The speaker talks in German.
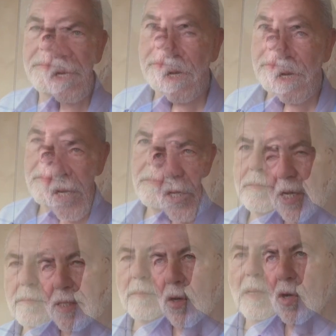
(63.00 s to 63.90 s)
stattgefunden
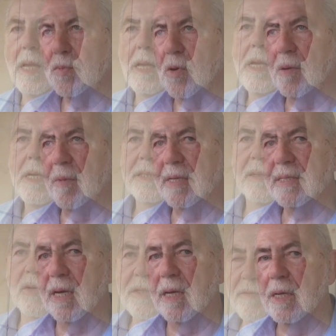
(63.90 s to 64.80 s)
Ich als
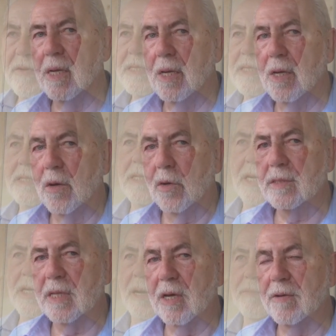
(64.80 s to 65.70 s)
Ortsbürgermeister Sie müssen wissen,
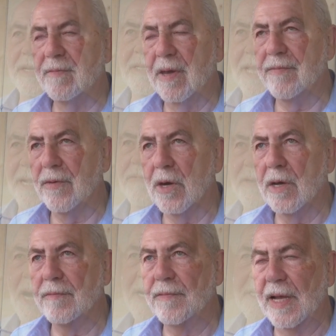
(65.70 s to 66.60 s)
und der
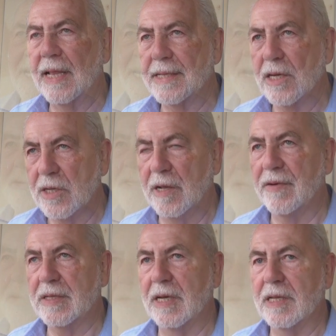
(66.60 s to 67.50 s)
Wehrführer, Wehrleiter
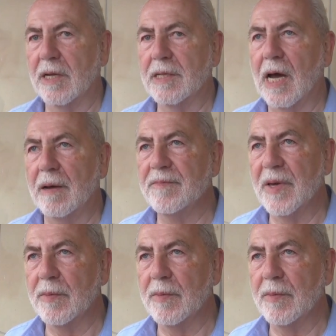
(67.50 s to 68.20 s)
Stellvertreter. Da haben